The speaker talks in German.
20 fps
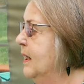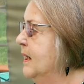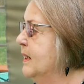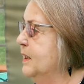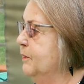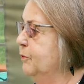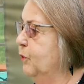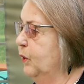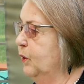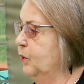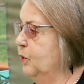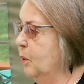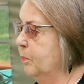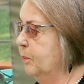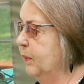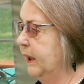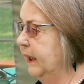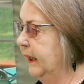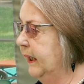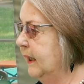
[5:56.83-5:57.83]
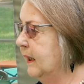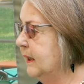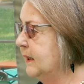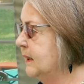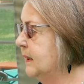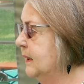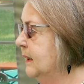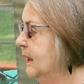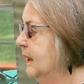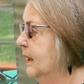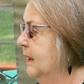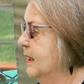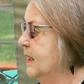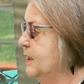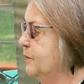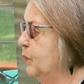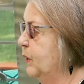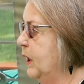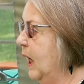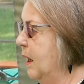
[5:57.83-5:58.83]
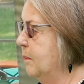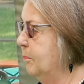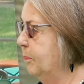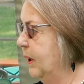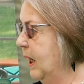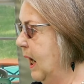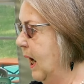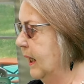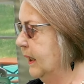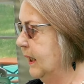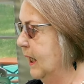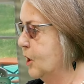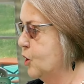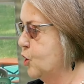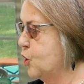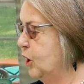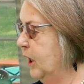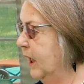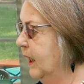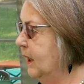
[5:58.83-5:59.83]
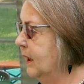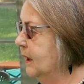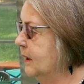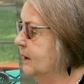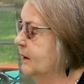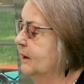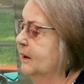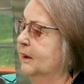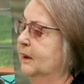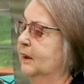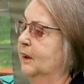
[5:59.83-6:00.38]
sie wurden nummeriert, es wurde ein Plan erstellt